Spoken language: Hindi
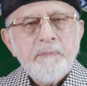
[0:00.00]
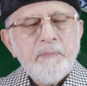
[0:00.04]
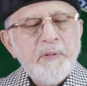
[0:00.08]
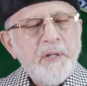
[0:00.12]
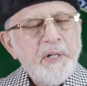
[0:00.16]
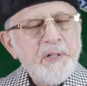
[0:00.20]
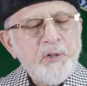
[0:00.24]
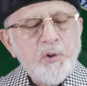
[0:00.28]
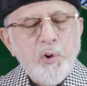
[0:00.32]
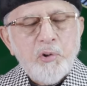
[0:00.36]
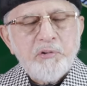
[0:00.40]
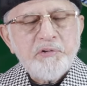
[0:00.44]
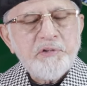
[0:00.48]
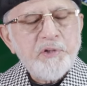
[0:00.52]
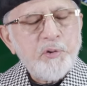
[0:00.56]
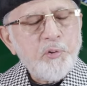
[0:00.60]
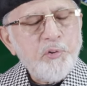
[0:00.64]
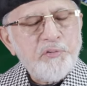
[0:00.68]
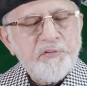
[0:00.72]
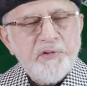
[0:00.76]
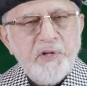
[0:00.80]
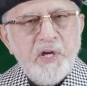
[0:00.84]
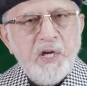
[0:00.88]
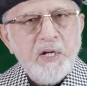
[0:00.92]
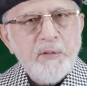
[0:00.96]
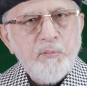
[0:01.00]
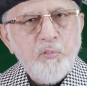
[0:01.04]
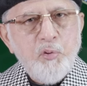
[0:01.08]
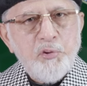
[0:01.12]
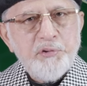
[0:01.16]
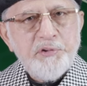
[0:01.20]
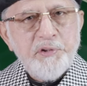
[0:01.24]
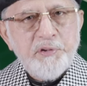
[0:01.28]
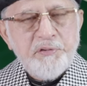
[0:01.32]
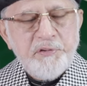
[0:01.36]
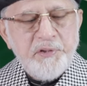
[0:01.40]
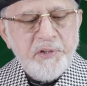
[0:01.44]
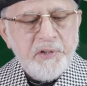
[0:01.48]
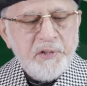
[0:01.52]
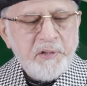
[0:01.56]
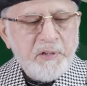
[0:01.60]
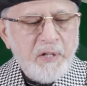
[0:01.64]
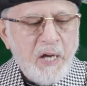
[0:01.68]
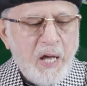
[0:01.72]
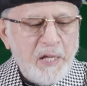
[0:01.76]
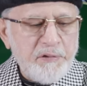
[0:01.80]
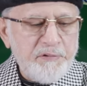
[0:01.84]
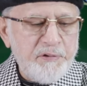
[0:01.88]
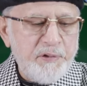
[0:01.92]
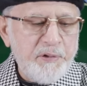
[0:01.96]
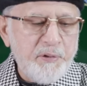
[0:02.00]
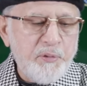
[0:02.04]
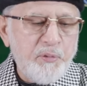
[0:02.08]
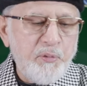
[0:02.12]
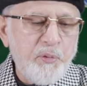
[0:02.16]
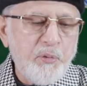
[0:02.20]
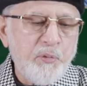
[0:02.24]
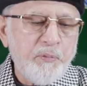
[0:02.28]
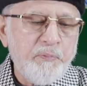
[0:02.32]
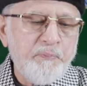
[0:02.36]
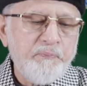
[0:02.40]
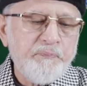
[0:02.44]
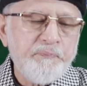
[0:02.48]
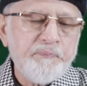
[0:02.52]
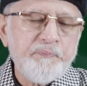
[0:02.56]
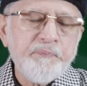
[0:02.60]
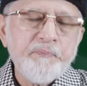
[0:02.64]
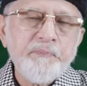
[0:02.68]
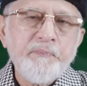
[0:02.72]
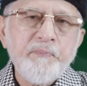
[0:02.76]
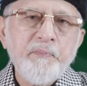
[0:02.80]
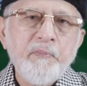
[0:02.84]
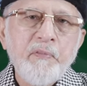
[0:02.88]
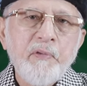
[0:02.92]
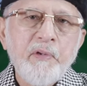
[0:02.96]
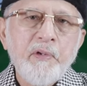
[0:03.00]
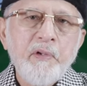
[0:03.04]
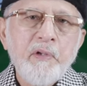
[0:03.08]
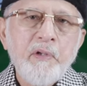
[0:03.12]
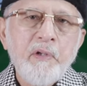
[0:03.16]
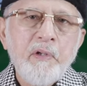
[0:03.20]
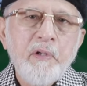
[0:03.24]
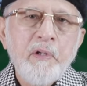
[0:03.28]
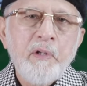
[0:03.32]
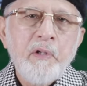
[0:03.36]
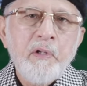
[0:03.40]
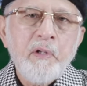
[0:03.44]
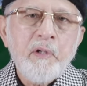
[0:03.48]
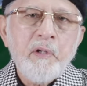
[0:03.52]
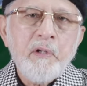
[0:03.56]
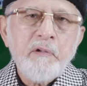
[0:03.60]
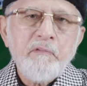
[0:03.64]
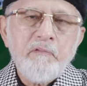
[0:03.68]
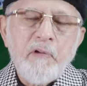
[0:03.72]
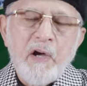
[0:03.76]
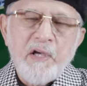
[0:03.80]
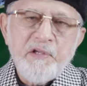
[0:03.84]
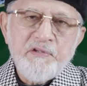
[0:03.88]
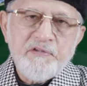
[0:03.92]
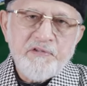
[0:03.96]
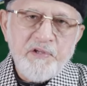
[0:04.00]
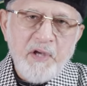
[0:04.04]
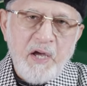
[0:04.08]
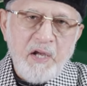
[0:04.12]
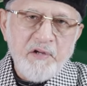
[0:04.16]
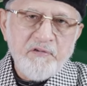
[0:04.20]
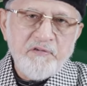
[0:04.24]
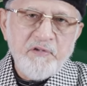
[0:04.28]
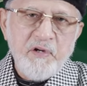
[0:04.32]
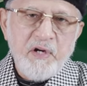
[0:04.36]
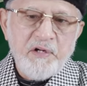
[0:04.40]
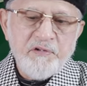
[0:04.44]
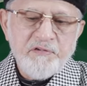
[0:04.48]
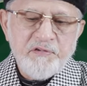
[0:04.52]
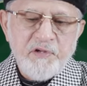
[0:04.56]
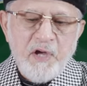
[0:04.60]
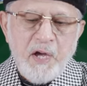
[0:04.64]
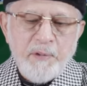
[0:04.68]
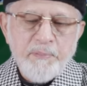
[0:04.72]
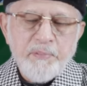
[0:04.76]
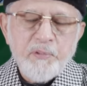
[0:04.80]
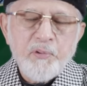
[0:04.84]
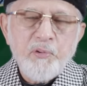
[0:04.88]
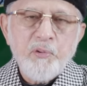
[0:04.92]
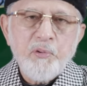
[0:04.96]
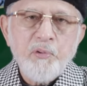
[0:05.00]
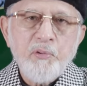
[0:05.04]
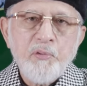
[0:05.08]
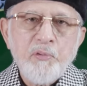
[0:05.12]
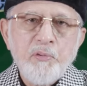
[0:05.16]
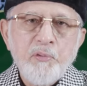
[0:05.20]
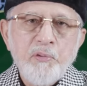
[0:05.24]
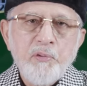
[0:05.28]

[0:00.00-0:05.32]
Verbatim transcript: मैं डॉक्टर हुसैन मोहिउद्दीन कादरी को वाइस चांसलर साहब को